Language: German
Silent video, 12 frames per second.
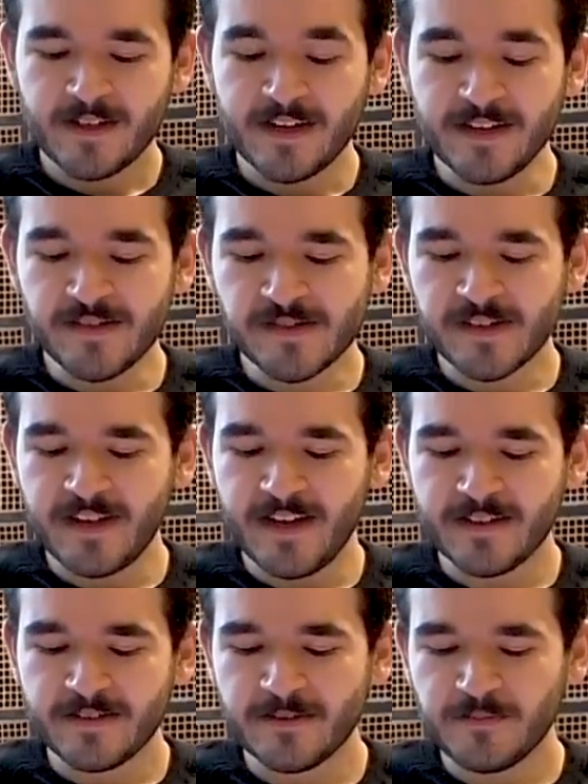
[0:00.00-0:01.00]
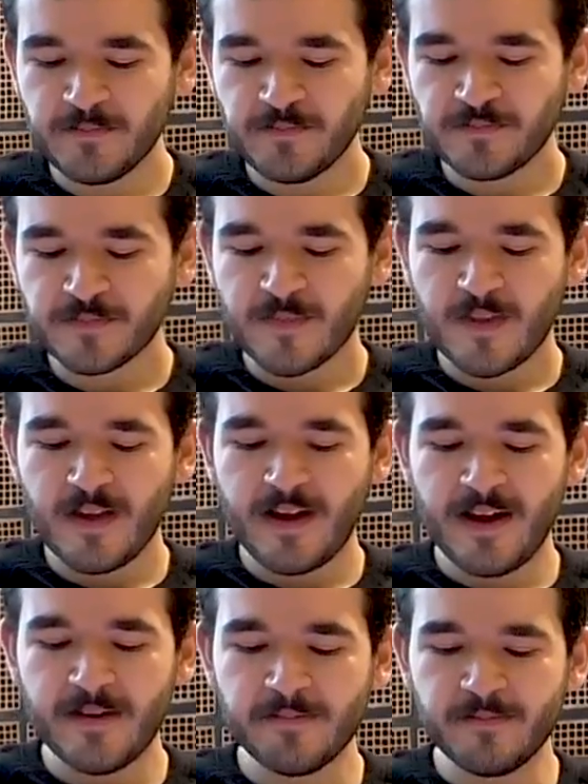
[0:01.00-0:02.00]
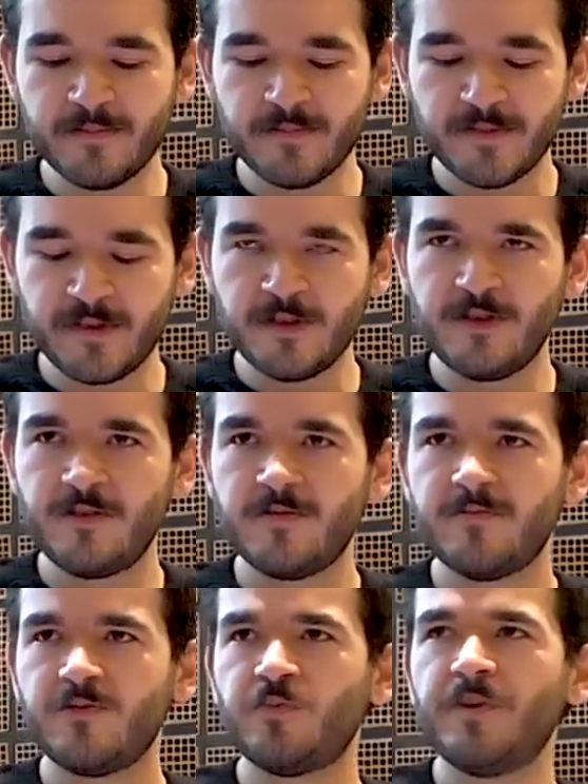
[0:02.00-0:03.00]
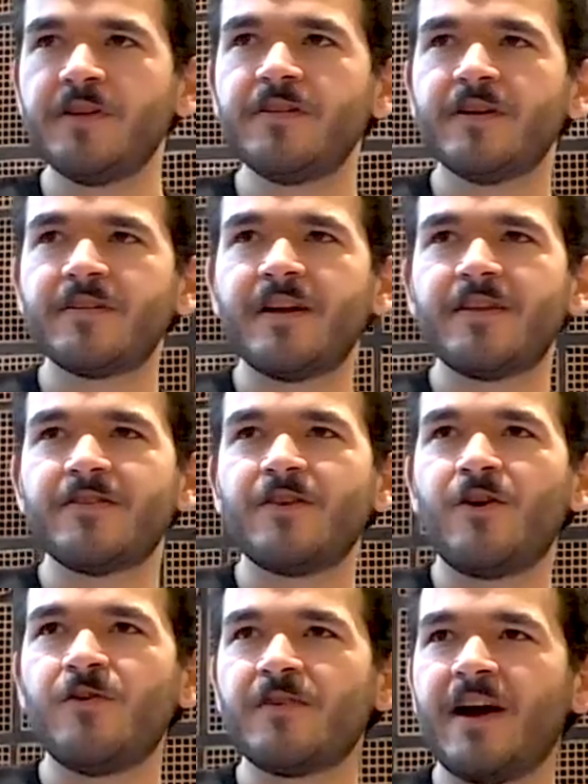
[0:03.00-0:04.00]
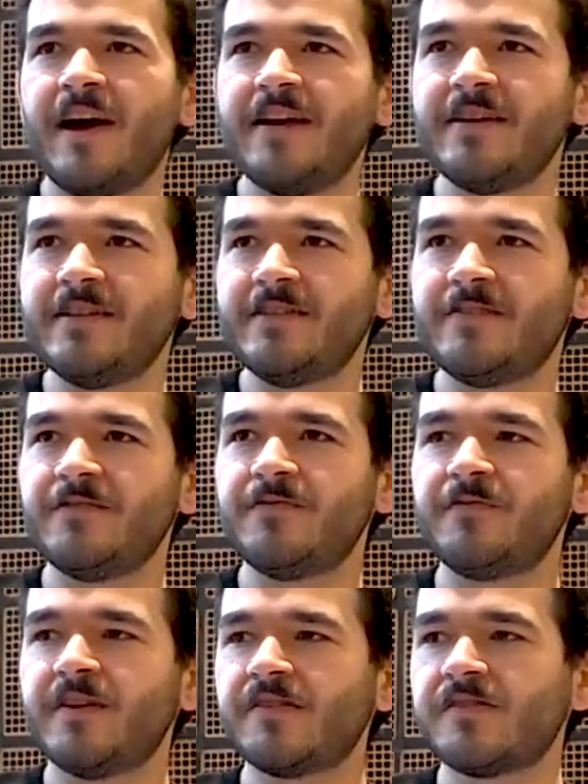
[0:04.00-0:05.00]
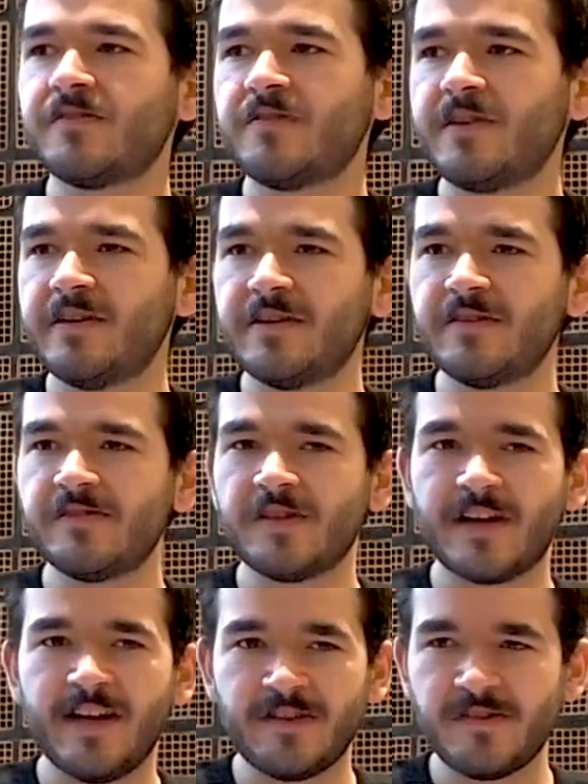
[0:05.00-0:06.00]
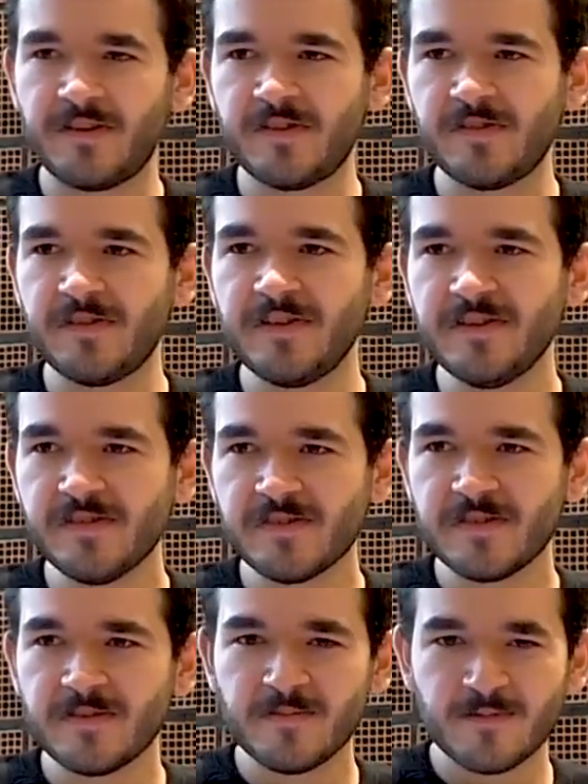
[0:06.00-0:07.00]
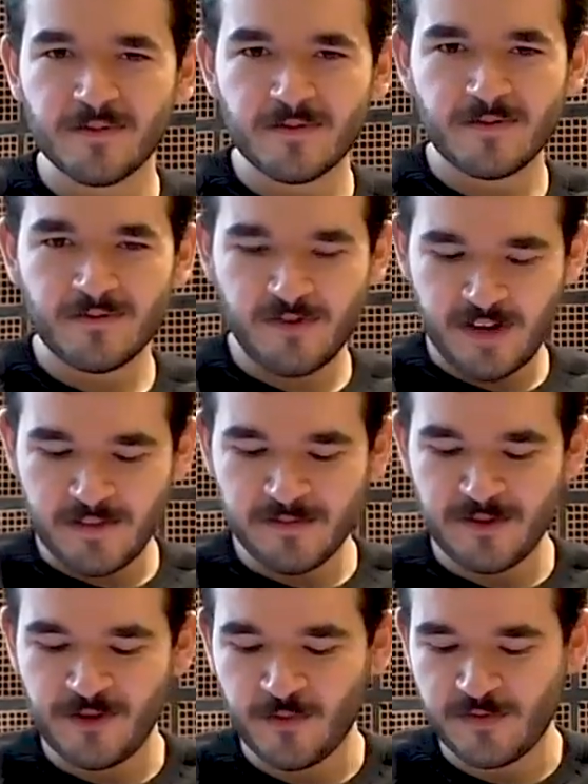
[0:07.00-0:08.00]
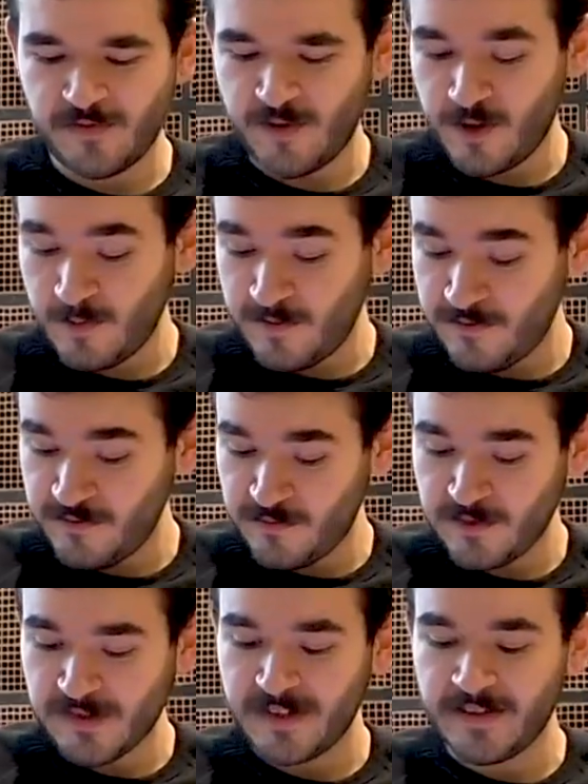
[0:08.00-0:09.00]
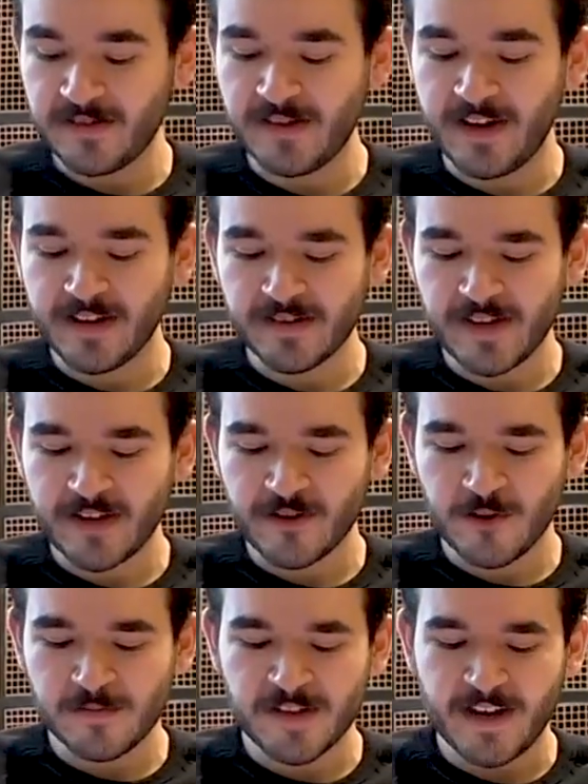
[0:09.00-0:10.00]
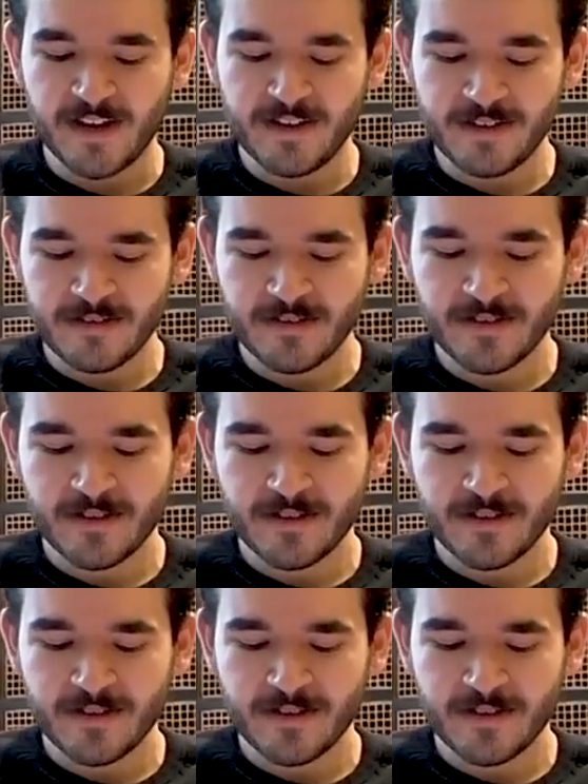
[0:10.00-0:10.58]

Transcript: Rechtsgelehrte haben sich später dann darauf geeinigt, was der Sakat-Satz ist. Sie haben sich auf 2,5 des Jahreseinkommens geeinigt.